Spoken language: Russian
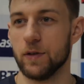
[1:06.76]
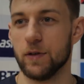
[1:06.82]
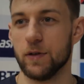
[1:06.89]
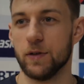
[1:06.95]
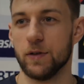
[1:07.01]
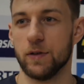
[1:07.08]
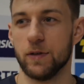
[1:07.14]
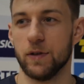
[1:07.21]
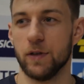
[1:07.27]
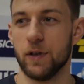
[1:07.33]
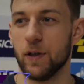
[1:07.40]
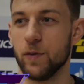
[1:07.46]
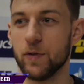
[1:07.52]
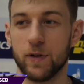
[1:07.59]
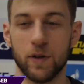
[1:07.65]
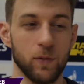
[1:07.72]
э,
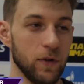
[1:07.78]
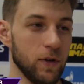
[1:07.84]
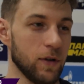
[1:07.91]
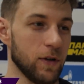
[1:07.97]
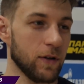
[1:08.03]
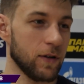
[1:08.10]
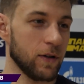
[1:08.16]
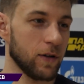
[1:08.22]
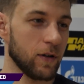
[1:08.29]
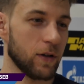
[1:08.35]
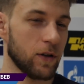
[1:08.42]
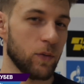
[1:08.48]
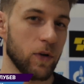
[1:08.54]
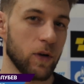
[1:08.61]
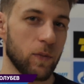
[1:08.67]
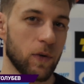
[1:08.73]
играем стабильно, с
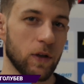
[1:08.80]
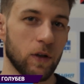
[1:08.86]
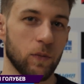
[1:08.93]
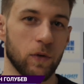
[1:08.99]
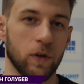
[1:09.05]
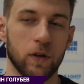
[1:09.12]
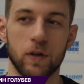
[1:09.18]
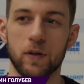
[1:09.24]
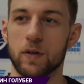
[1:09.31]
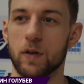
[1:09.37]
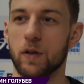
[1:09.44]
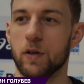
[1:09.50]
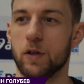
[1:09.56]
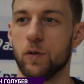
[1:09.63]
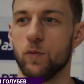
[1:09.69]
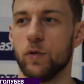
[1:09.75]
перепадами. Не
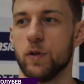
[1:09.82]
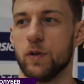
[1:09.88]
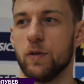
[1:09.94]
знаю, чем это